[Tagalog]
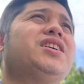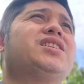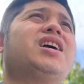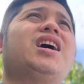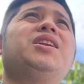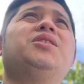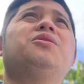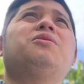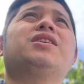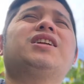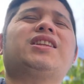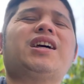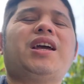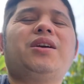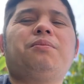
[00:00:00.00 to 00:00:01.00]
sa ano wag na
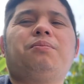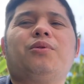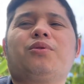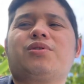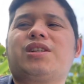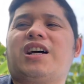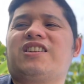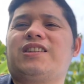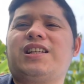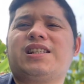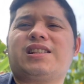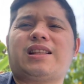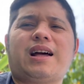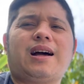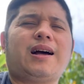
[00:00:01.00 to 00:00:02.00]
tayo puro sa
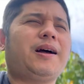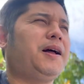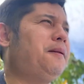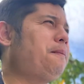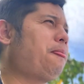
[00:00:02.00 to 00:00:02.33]
artista